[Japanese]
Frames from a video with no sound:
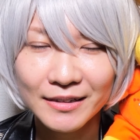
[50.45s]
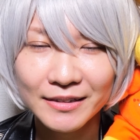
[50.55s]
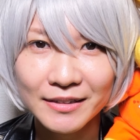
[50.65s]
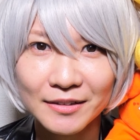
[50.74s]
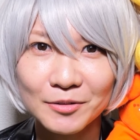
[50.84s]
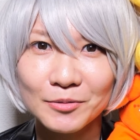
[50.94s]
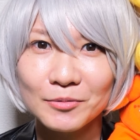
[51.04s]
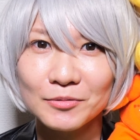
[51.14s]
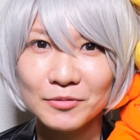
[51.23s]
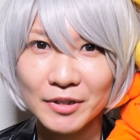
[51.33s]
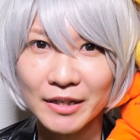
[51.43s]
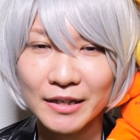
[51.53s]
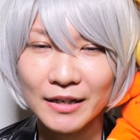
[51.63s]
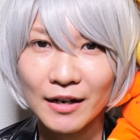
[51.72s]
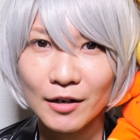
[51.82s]
来たということ
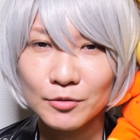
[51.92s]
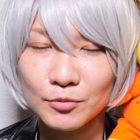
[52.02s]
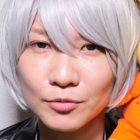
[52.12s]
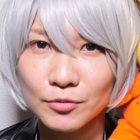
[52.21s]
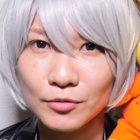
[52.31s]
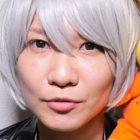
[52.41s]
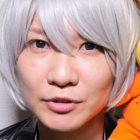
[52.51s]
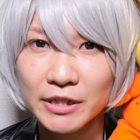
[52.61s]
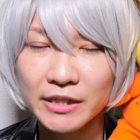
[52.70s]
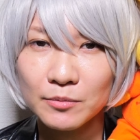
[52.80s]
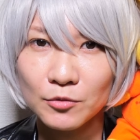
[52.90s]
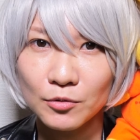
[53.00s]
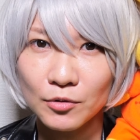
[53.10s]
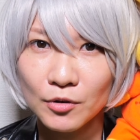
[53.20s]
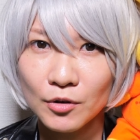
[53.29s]
で、あの席も